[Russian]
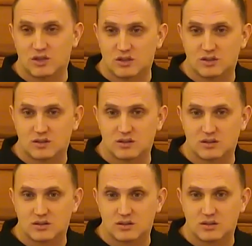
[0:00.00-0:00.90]
у них
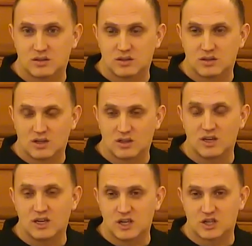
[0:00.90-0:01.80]

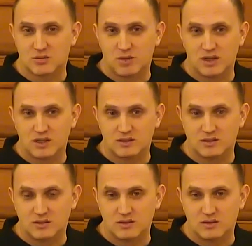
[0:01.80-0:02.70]
одна и та же
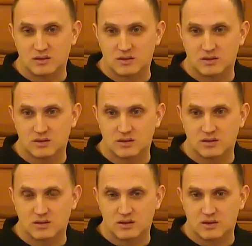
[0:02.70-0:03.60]
болезнь,
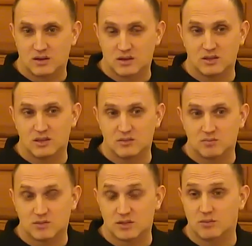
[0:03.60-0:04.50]

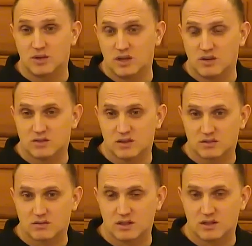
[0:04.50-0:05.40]
они забыли о
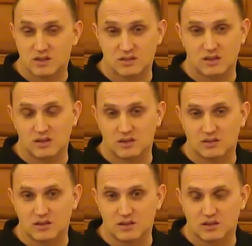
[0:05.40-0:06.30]
всех своих
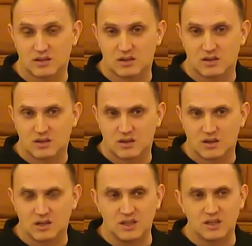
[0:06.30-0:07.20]
разногласиях,
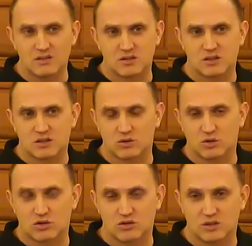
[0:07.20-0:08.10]
о ненависти,
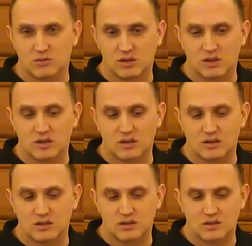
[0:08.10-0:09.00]
которая у них
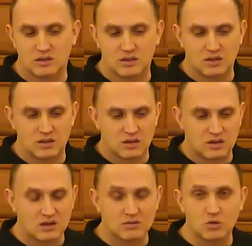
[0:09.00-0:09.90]
была,
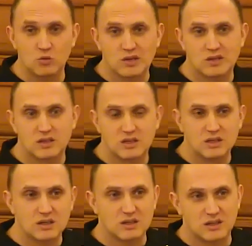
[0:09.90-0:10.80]
как вы
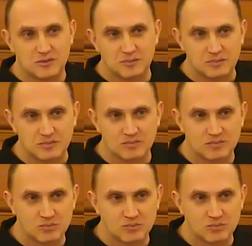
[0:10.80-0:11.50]
думаете, они когда